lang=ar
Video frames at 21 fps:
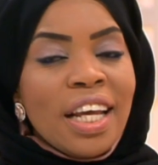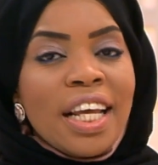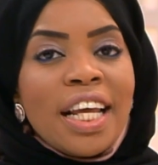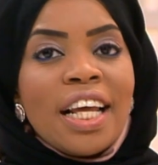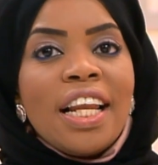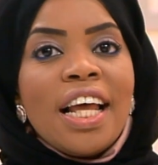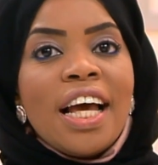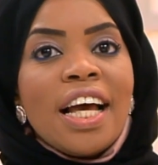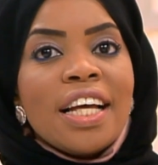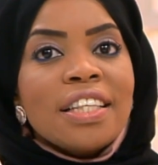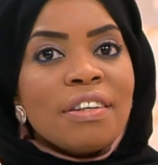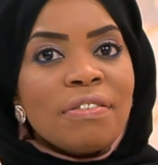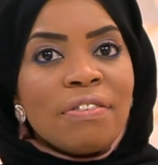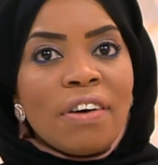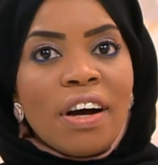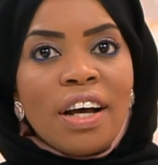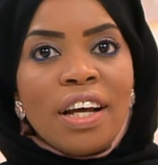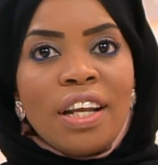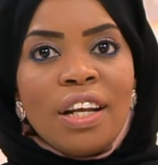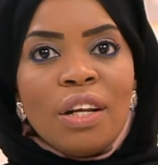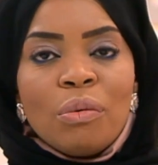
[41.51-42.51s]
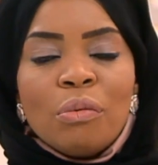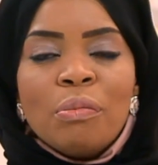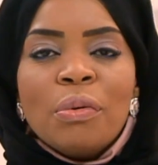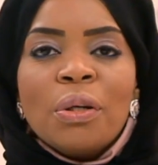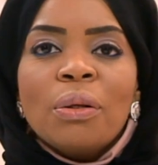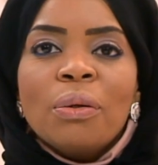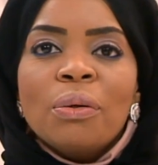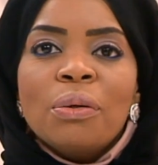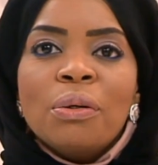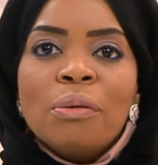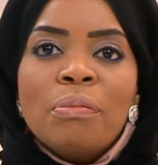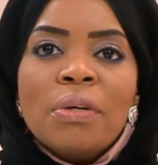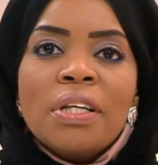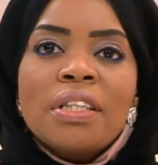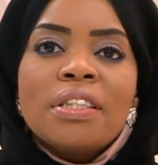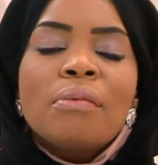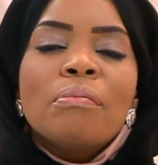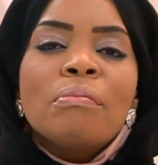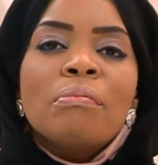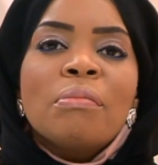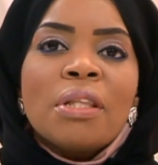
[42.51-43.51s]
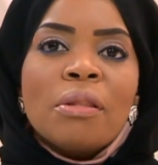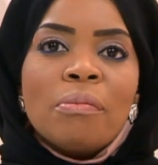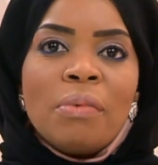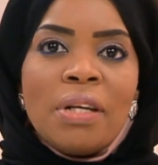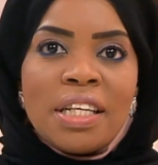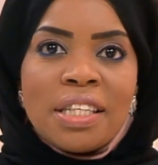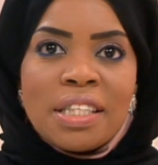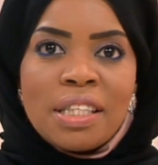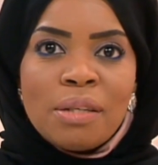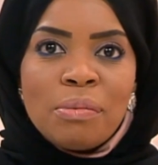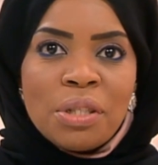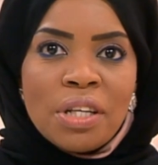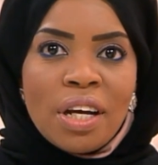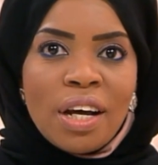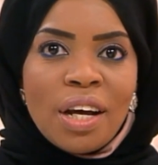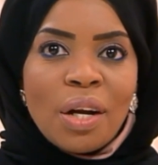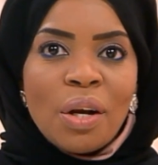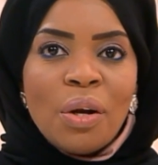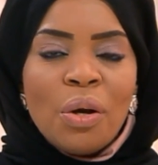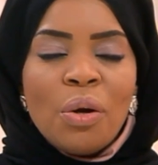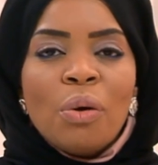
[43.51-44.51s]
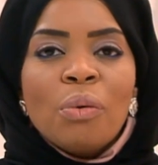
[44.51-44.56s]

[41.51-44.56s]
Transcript: كلها تفاؤل وبقلوب تنبض بالاستبشار